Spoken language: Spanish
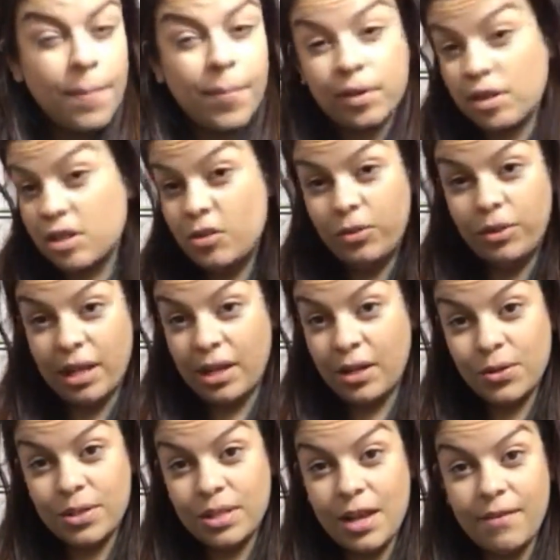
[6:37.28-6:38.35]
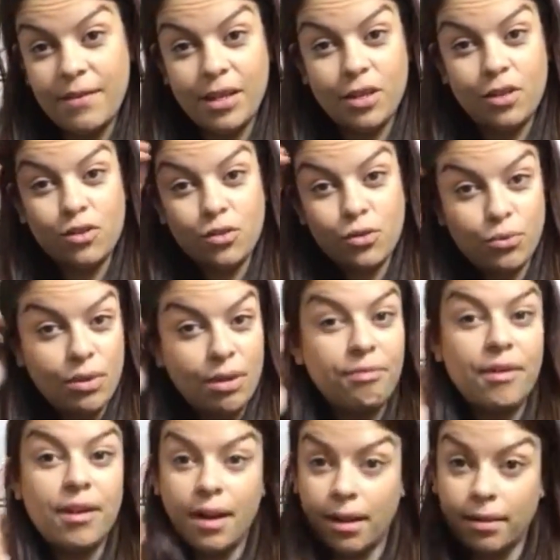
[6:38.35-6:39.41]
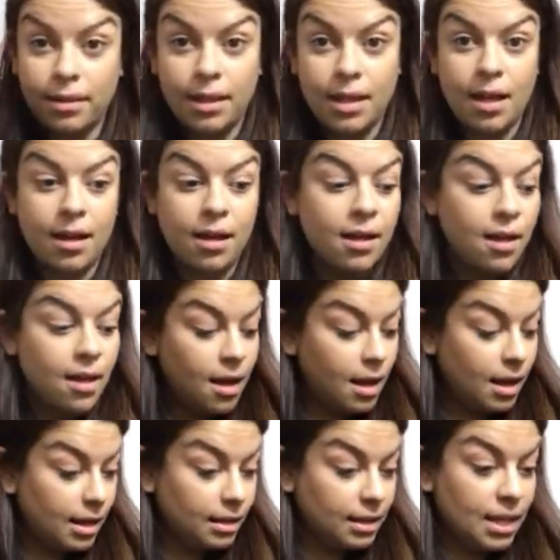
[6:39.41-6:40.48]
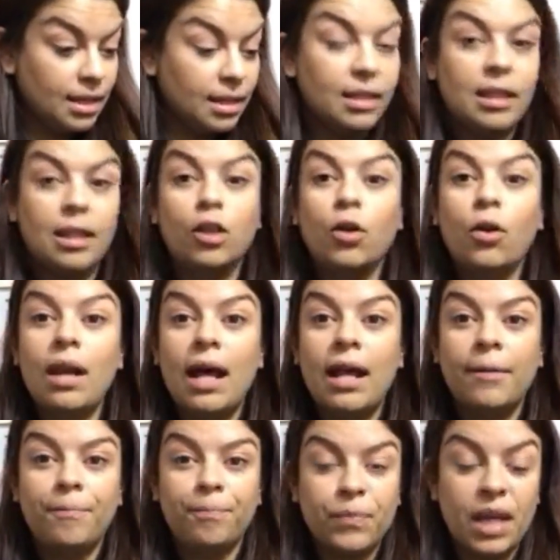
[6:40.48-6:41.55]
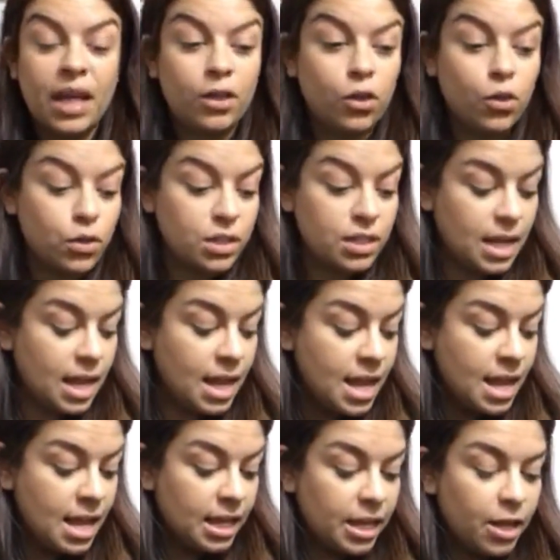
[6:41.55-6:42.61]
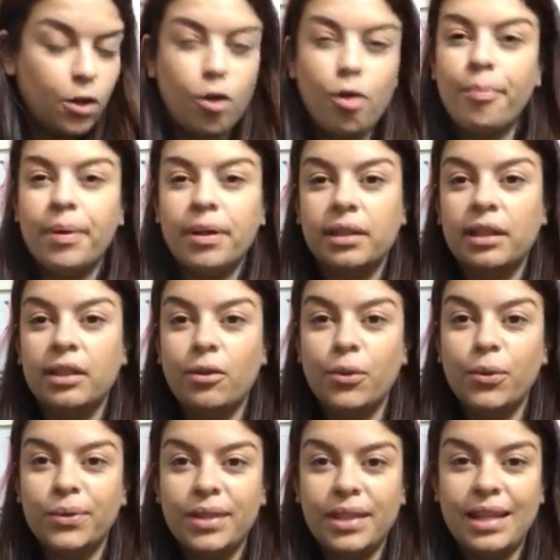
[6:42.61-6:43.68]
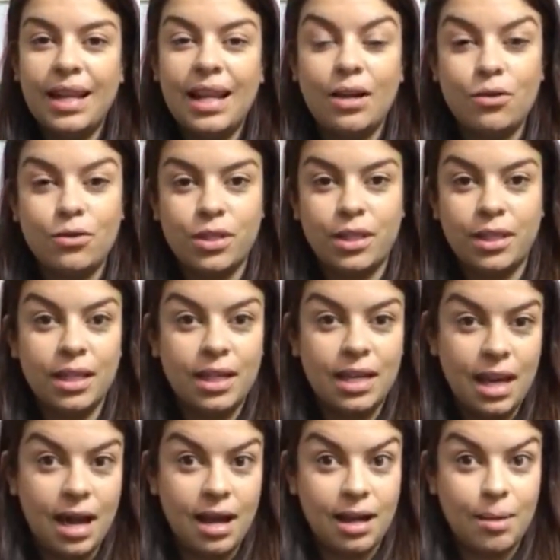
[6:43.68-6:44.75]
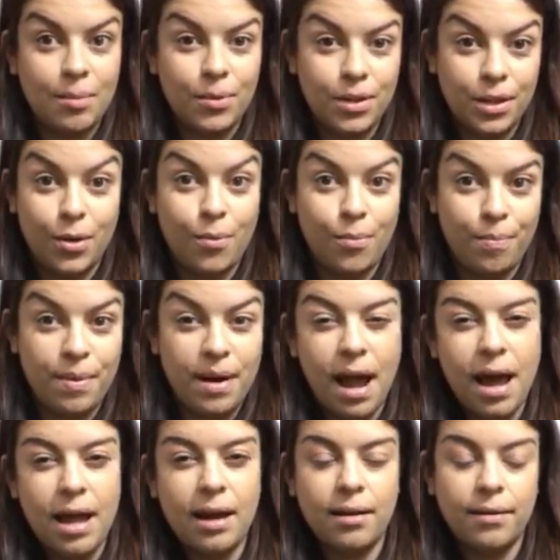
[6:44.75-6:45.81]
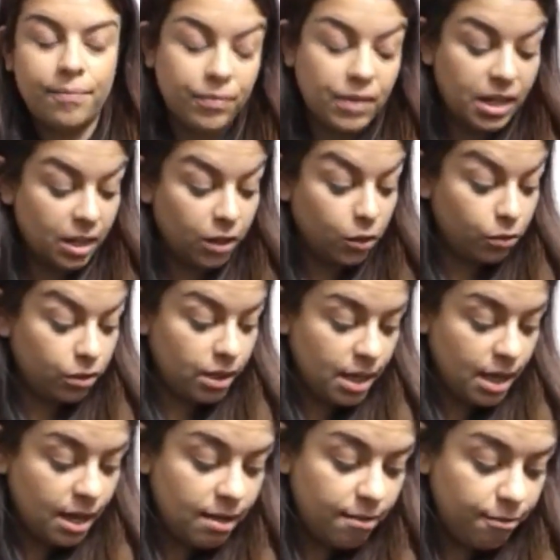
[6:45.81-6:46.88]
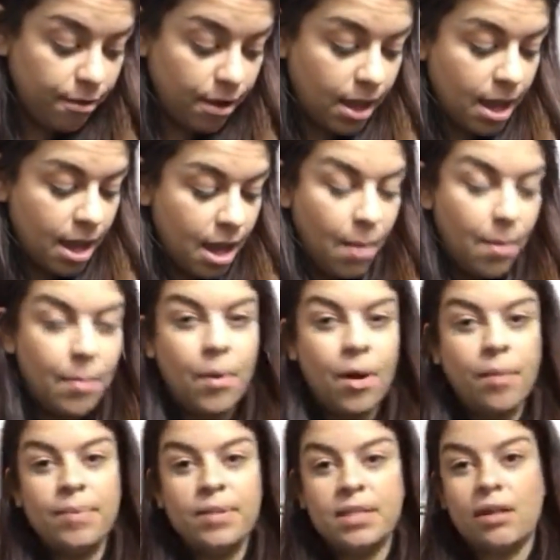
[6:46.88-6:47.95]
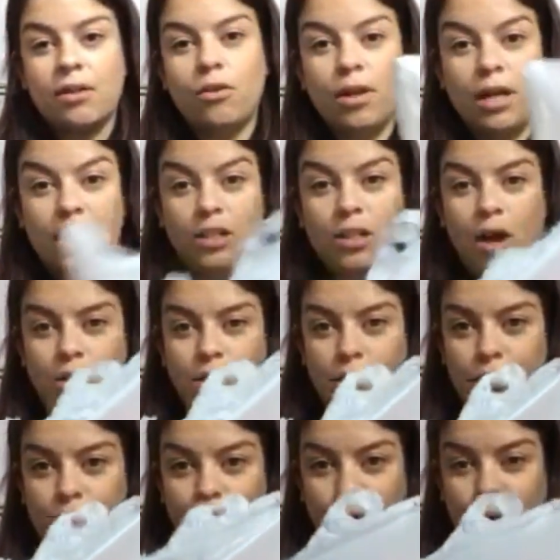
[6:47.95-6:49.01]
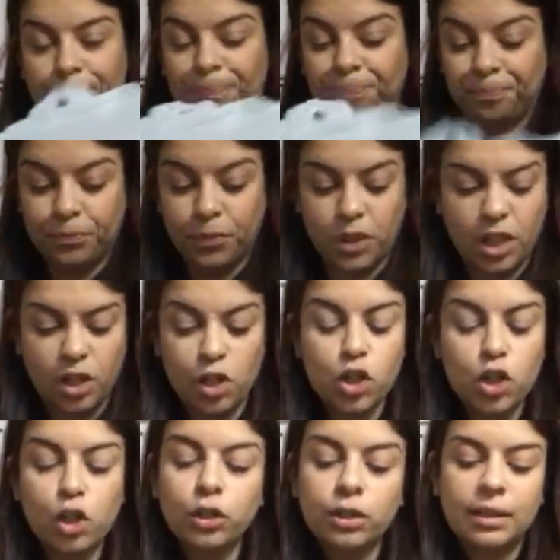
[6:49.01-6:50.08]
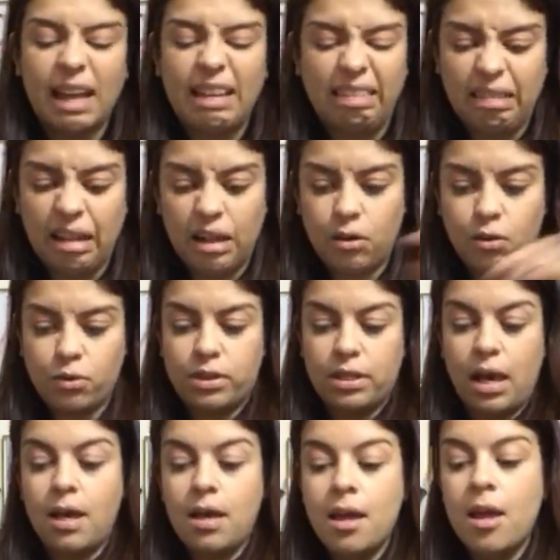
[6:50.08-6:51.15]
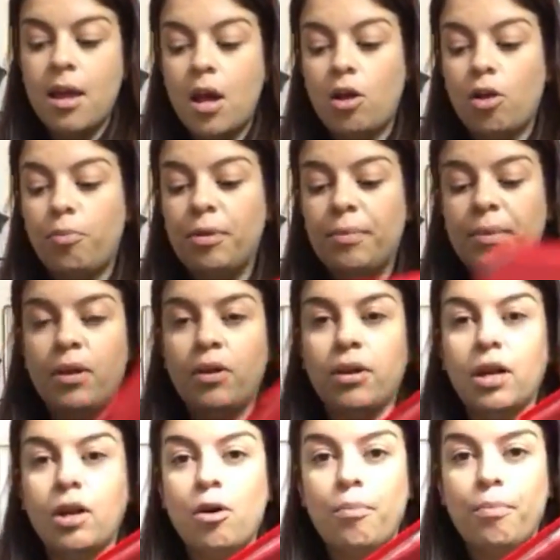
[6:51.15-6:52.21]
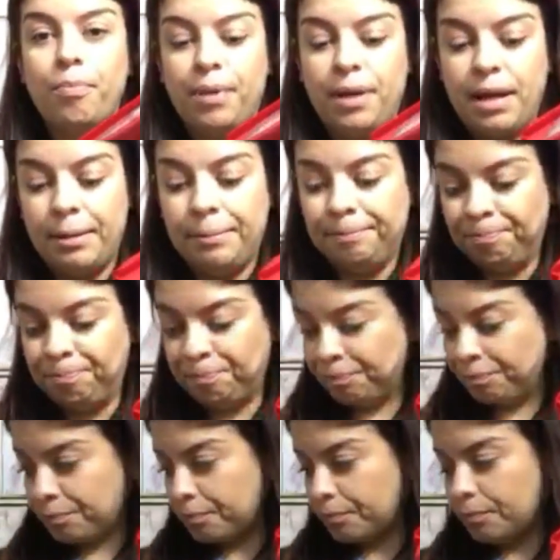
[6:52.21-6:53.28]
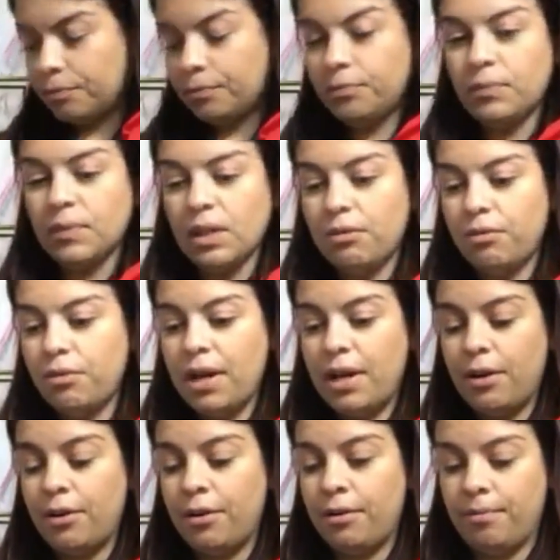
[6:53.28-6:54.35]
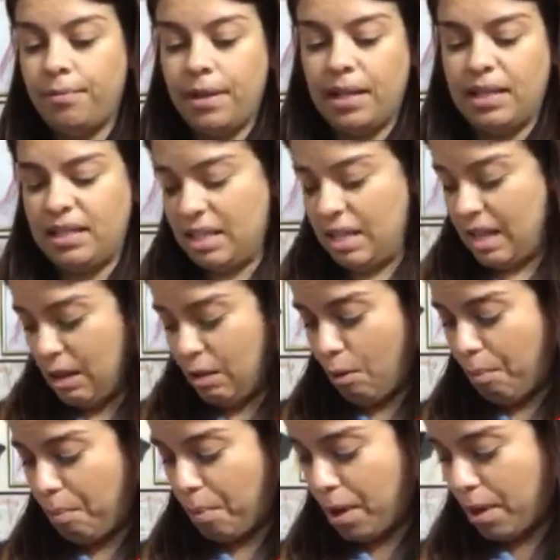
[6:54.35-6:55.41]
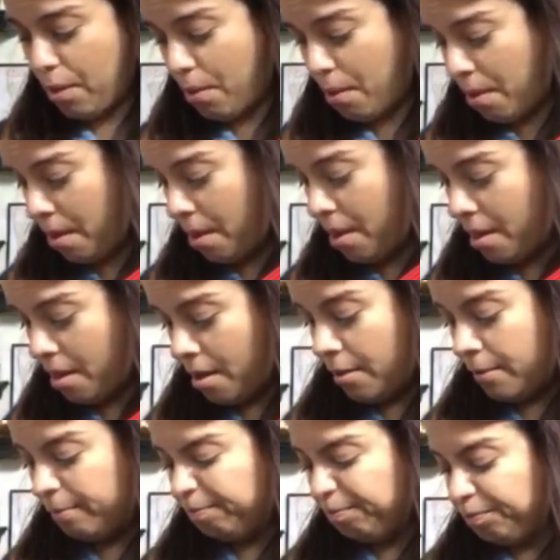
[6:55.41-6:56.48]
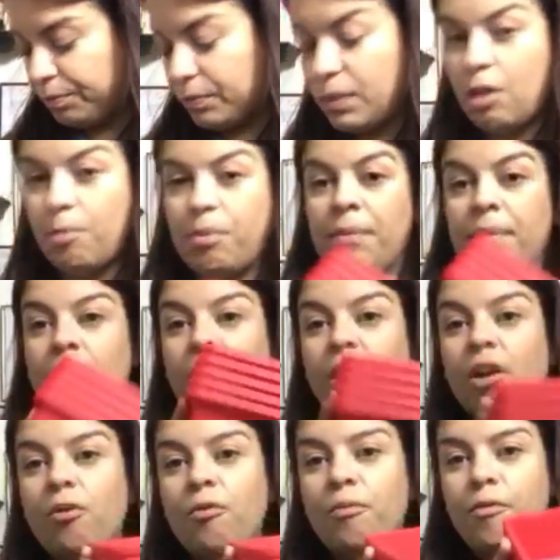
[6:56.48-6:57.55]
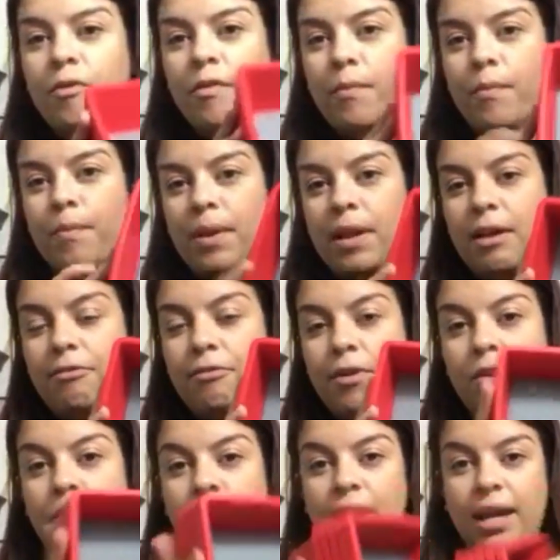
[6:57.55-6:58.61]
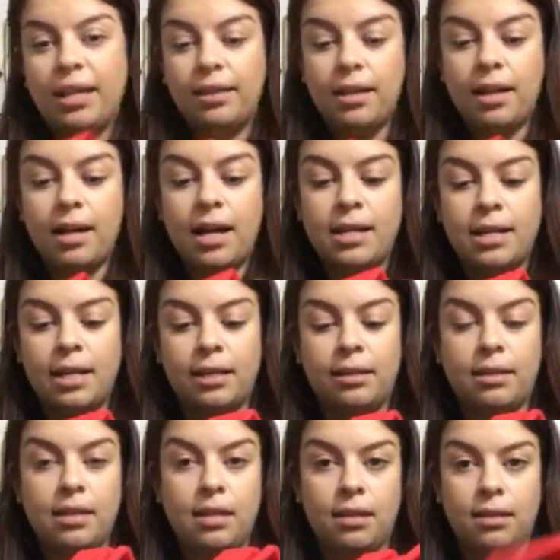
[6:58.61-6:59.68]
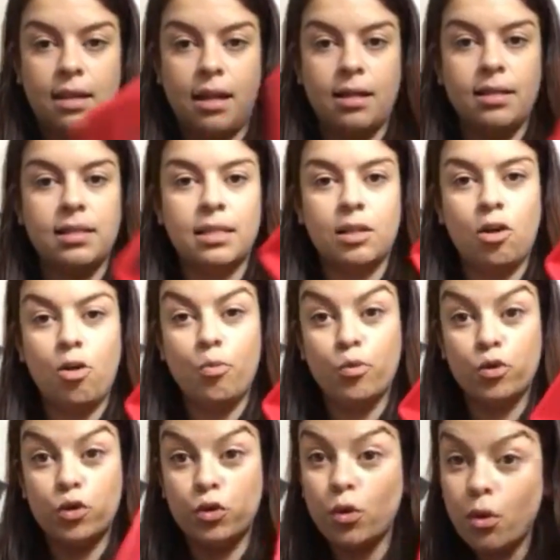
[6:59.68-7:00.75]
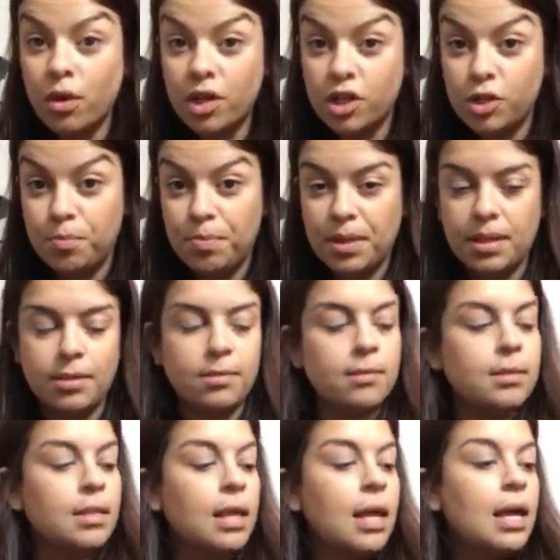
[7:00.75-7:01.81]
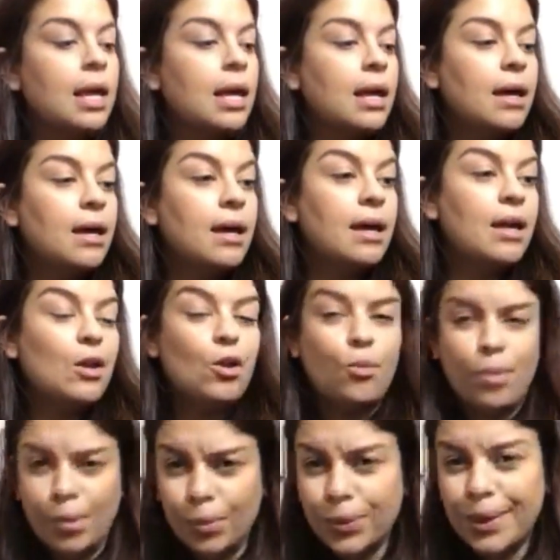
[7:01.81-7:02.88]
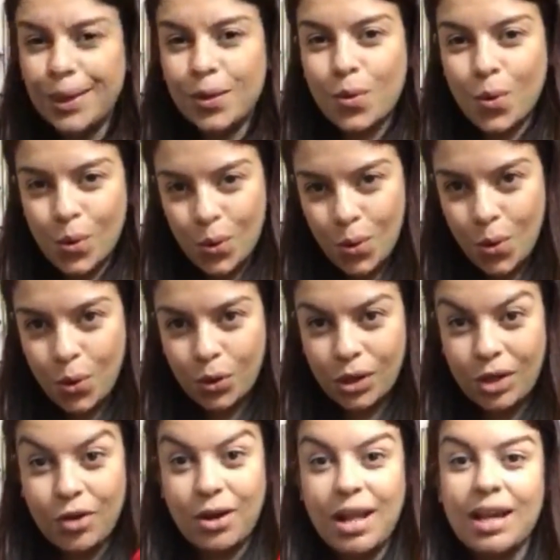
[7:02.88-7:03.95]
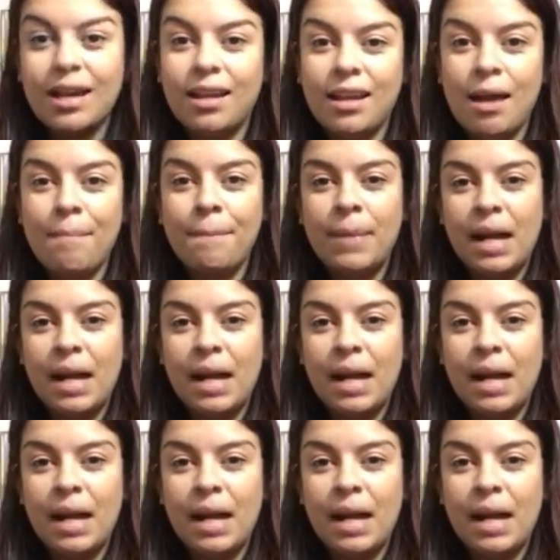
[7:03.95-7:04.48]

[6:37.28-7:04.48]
porque si ustedes no saben, yo soy una fanática a la tienda del dólar. Entonces, quiero compartir con ustedes las cositas que acabo de comprar en estos días que fue. Vamos a empezar con el Dollar Store, porque no son tantas cosas. Lo primero que compré fueron, espérense que no puedo... Lo primero que compré fueron estas canastitas como storage bins. No me gusta el color, yo las quería en